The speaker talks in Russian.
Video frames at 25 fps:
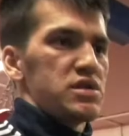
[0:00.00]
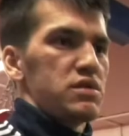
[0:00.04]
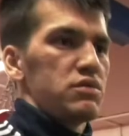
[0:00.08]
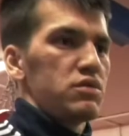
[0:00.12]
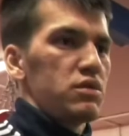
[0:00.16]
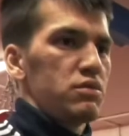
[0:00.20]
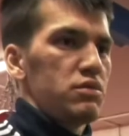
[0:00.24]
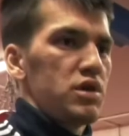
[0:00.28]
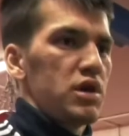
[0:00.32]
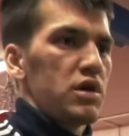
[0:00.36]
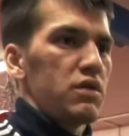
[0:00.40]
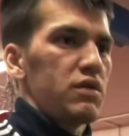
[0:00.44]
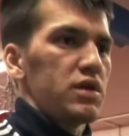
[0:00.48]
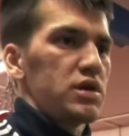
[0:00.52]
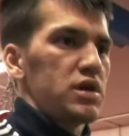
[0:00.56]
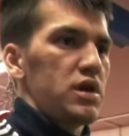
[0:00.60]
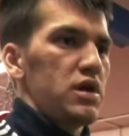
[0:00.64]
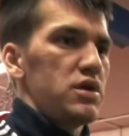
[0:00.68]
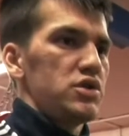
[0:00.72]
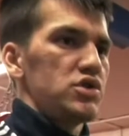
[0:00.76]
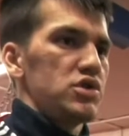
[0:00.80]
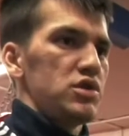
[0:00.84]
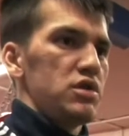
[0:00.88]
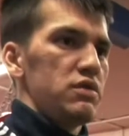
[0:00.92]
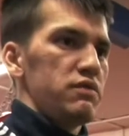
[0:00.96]
основном не
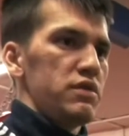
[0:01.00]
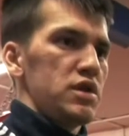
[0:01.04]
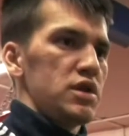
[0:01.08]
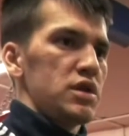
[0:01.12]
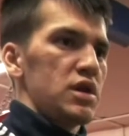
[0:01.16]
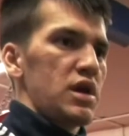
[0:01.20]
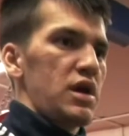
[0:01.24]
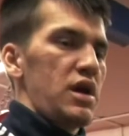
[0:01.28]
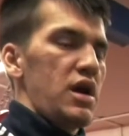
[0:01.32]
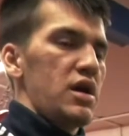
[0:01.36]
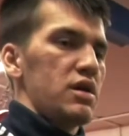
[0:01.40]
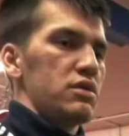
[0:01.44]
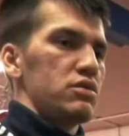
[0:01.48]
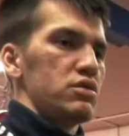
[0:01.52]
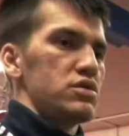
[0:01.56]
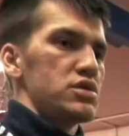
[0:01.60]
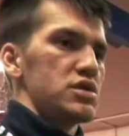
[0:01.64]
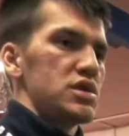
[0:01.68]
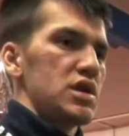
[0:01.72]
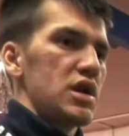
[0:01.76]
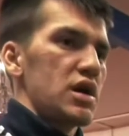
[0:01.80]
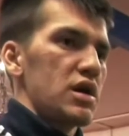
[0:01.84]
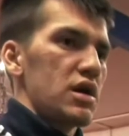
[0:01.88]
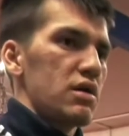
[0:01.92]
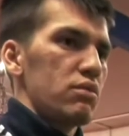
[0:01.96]
хватает же инвентаря, то
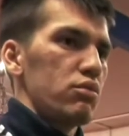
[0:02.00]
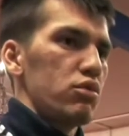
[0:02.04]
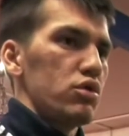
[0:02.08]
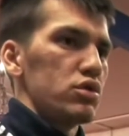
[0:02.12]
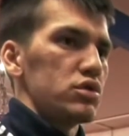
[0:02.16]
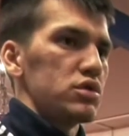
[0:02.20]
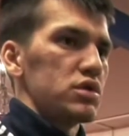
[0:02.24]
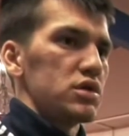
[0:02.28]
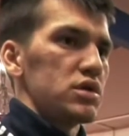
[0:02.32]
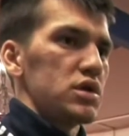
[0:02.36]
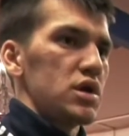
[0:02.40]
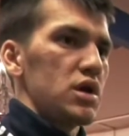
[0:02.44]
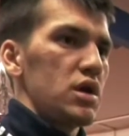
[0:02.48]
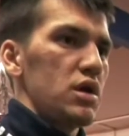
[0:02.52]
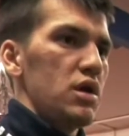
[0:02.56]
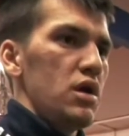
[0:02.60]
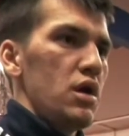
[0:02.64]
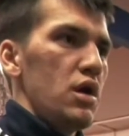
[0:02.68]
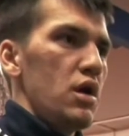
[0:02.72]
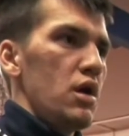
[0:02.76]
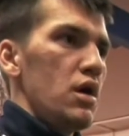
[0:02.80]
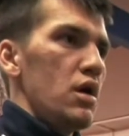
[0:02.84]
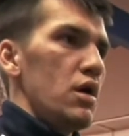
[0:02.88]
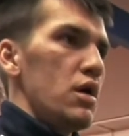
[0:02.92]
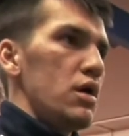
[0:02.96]
есть для работы, да.
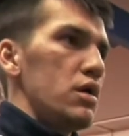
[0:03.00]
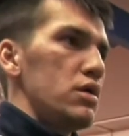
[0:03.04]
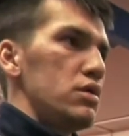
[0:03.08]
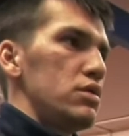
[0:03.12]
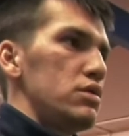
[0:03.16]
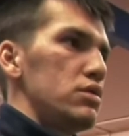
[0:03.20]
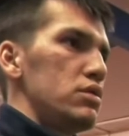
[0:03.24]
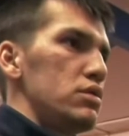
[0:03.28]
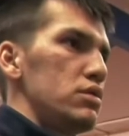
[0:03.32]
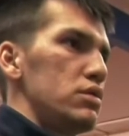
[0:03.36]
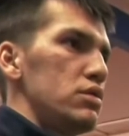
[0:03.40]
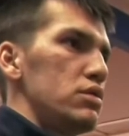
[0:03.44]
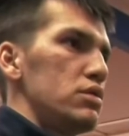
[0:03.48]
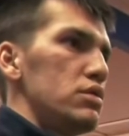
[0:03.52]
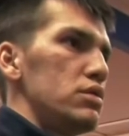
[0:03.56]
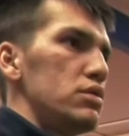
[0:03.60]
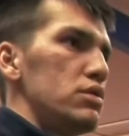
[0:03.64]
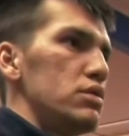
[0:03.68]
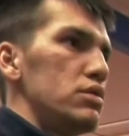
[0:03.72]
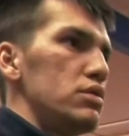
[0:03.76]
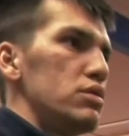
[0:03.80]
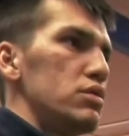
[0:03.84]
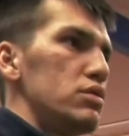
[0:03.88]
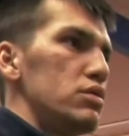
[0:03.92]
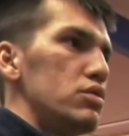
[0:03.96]

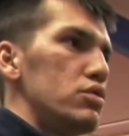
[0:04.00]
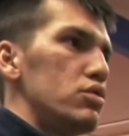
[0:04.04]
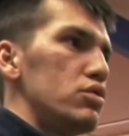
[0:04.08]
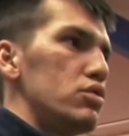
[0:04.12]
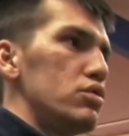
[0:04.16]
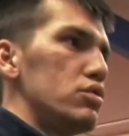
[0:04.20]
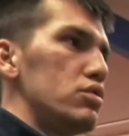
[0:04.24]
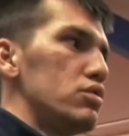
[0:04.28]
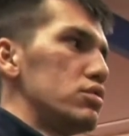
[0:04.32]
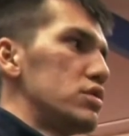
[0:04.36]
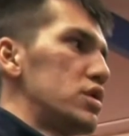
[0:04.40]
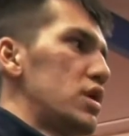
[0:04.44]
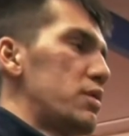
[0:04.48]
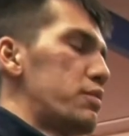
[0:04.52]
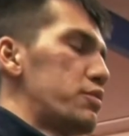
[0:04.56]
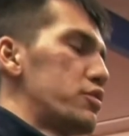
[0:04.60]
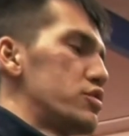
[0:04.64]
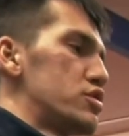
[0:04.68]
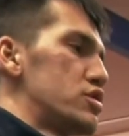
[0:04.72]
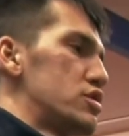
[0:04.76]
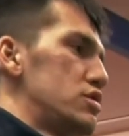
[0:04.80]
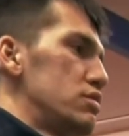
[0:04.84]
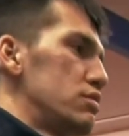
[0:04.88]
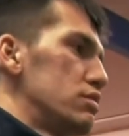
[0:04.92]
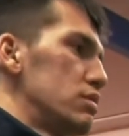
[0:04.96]
Ну,
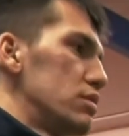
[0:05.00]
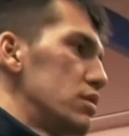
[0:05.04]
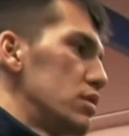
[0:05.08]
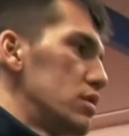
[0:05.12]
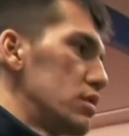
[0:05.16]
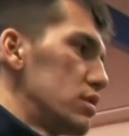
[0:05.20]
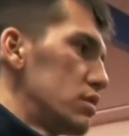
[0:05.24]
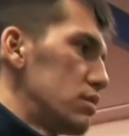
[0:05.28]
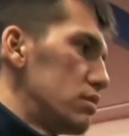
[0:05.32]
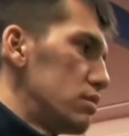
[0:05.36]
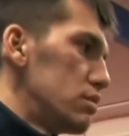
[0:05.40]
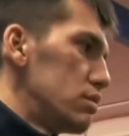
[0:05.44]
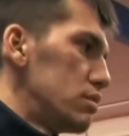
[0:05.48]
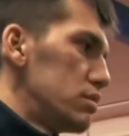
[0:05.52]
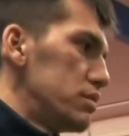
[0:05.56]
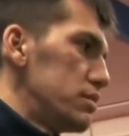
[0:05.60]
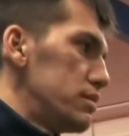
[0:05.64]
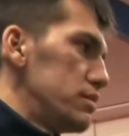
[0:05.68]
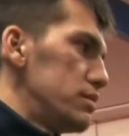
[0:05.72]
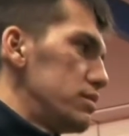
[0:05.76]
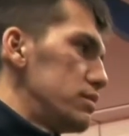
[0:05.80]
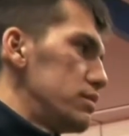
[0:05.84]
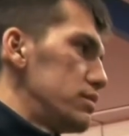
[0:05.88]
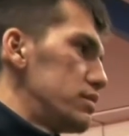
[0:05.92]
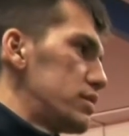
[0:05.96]
допустим, эм,
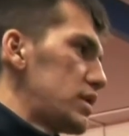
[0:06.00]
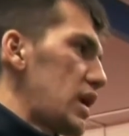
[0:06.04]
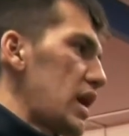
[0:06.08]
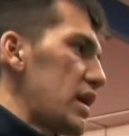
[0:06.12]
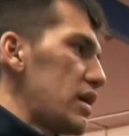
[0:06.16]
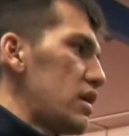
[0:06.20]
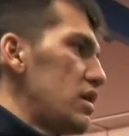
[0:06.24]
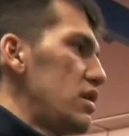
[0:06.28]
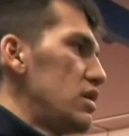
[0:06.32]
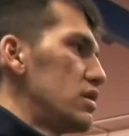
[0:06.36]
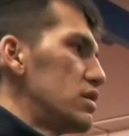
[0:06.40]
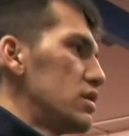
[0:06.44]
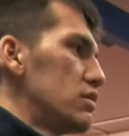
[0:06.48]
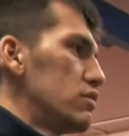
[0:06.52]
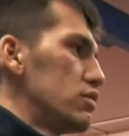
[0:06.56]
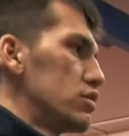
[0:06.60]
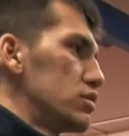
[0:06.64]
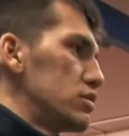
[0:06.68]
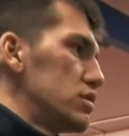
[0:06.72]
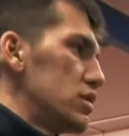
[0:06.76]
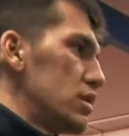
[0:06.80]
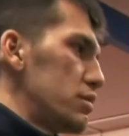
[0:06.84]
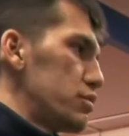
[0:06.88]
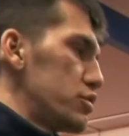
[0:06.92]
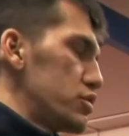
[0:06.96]
какие-то
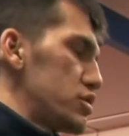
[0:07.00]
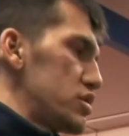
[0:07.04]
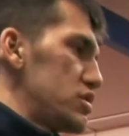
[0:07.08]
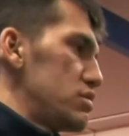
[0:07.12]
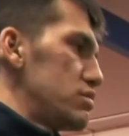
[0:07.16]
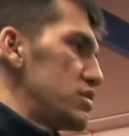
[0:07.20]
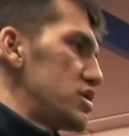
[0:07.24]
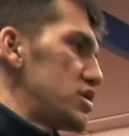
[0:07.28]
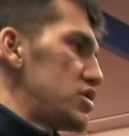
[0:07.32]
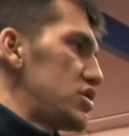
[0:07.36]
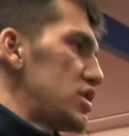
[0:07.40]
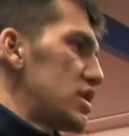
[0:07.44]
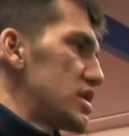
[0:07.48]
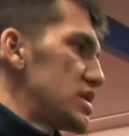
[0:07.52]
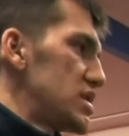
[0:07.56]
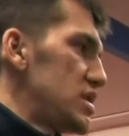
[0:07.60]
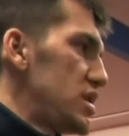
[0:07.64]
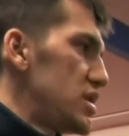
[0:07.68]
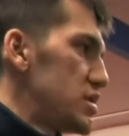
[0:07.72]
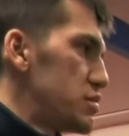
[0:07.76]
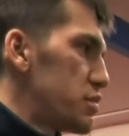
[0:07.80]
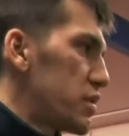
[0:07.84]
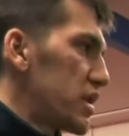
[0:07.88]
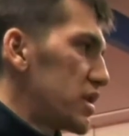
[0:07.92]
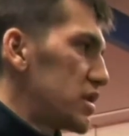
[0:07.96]
вот, допустим, сейчас
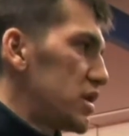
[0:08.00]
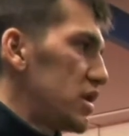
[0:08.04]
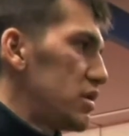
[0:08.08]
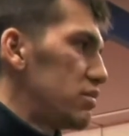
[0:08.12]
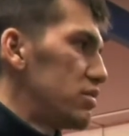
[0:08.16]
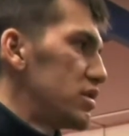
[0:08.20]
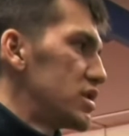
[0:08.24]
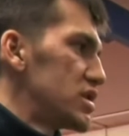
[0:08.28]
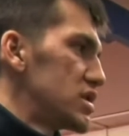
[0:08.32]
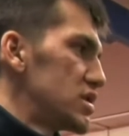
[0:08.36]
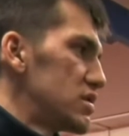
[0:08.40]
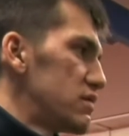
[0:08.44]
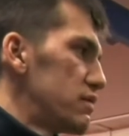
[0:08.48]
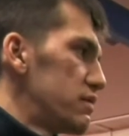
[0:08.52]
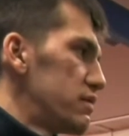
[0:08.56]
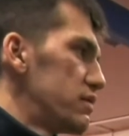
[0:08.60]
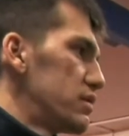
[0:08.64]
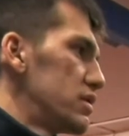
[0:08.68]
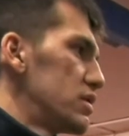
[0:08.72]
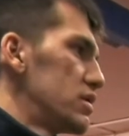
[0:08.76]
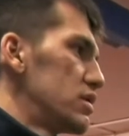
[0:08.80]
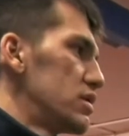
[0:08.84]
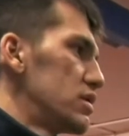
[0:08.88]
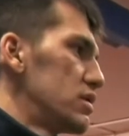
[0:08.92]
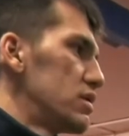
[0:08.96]
есть потребность
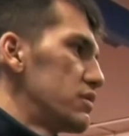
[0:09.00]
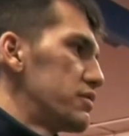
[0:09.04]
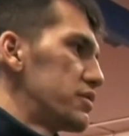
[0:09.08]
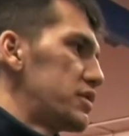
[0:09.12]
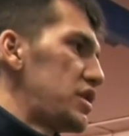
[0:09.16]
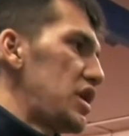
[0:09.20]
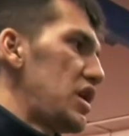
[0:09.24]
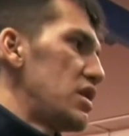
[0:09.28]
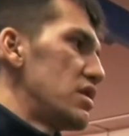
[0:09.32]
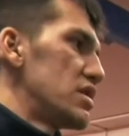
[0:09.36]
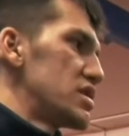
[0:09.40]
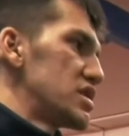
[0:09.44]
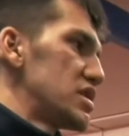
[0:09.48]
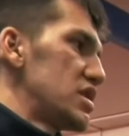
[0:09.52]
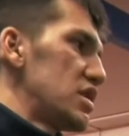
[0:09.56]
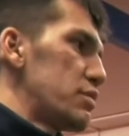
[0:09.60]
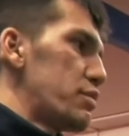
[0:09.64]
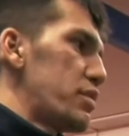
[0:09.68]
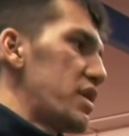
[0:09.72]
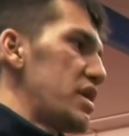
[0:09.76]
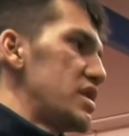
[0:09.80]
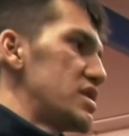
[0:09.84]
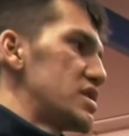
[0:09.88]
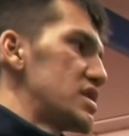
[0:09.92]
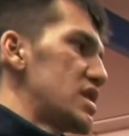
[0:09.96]
в, в тренерских
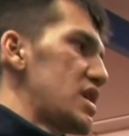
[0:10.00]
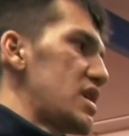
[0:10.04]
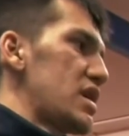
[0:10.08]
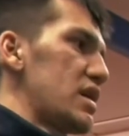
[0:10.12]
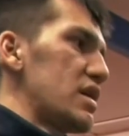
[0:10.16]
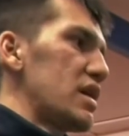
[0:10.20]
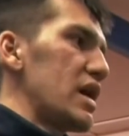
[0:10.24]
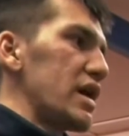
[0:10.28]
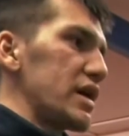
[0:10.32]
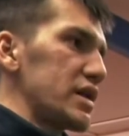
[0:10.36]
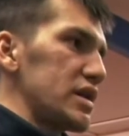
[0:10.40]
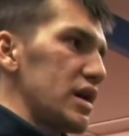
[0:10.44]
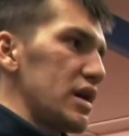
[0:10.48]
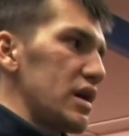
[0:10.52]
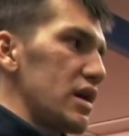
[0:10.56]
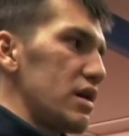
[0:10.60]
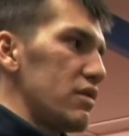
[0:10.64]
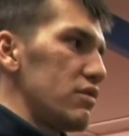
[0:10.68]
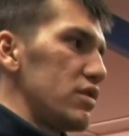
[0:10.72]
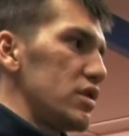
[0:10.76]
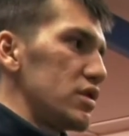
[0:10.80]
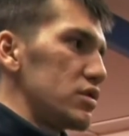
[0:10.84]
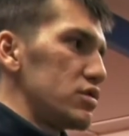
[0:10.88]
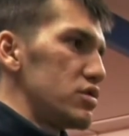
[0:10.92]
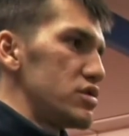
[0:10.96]
поясах как
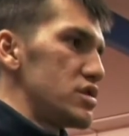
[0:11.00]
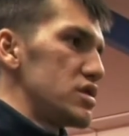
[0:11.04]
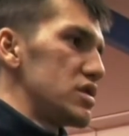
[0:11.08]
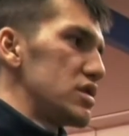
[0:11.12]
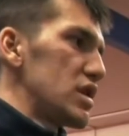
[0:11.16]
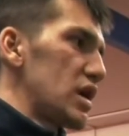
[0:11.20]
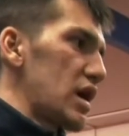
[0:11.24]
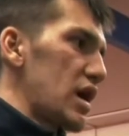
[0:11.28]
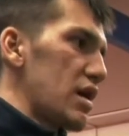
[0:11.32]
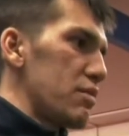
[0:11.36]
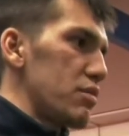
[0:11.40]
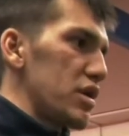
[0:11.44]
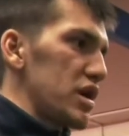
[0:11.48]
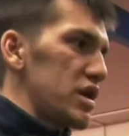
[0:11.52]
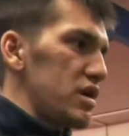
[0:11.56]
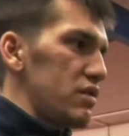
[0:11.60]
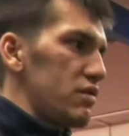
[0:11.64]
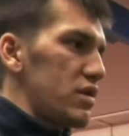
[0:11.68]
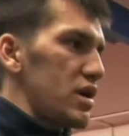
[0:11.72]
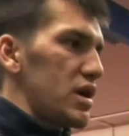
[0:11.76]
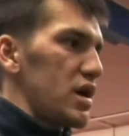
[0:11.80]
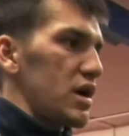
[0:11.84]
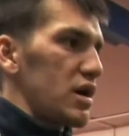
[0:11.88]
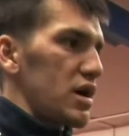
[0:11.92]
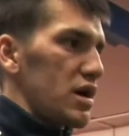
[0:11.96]
таковых, то есть такая
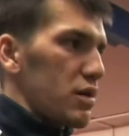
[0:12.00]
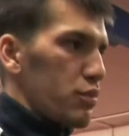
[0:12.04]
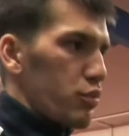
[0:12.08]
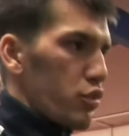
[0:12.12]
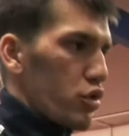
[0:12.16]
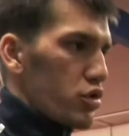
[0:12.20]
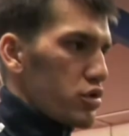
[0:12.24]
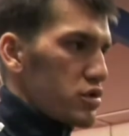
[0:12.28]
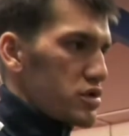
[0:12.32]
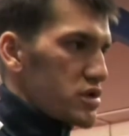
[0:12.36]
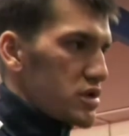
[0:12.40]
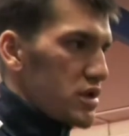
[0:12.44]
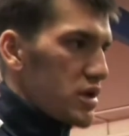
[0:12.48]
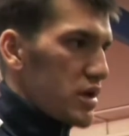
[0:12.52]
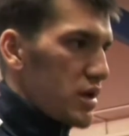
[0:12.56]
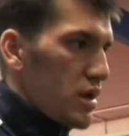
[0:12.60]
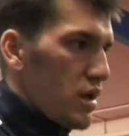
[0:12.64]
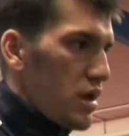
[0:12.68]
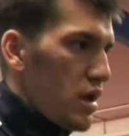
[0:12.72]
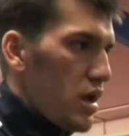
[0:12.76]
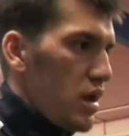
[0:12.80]
макевара, как пояс, да,